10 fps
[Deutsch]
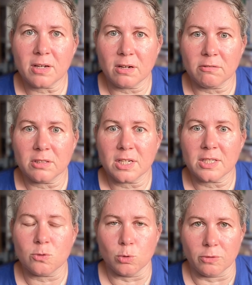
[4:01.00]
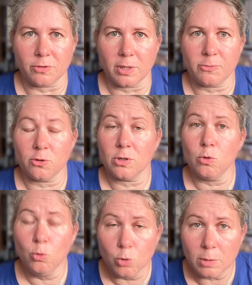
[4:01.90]
Account keinen Zugriff gehabt,
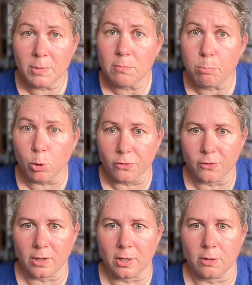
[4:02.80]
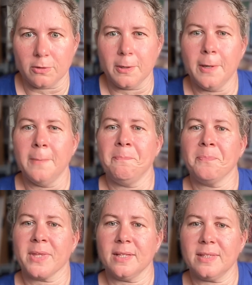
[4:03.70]
sondern nur mit einem Plus-Account.
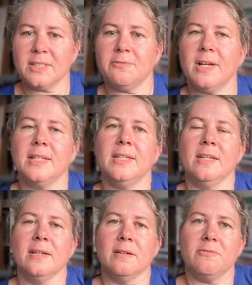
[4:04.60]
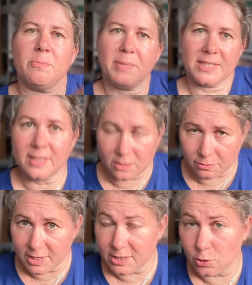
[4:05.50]
Das war die
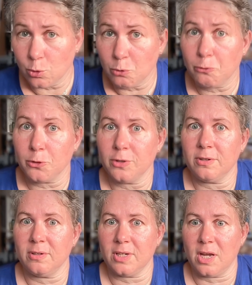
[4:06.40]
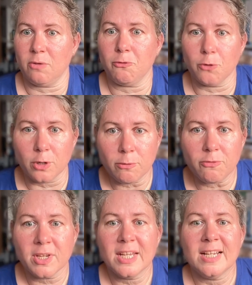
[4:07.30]
verbesserte Version von 3.5.
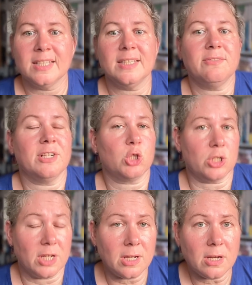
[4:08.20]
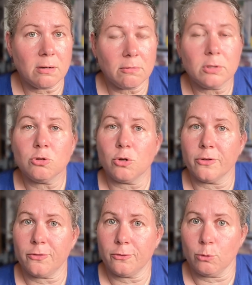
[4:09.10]
Sie war schneller und
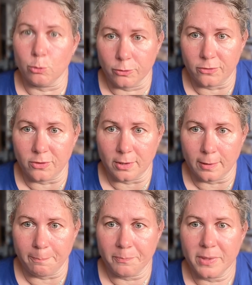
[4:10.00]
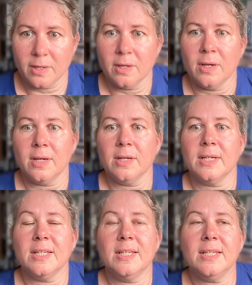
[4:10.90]
kostengünstiger.
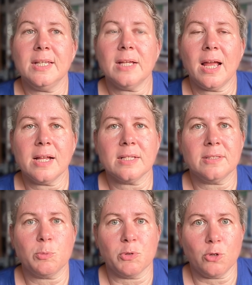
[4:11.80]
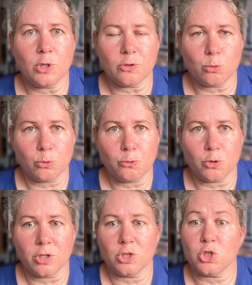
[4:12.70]
Die eignet sich besonders gut
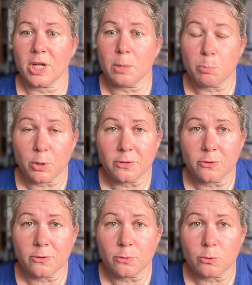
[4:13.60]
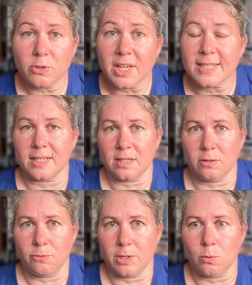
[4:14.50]
für Chatbots und
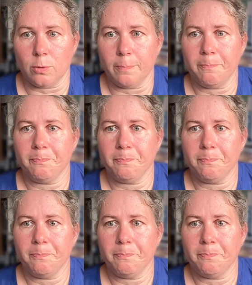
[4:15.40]
Echtzeitanwendungen.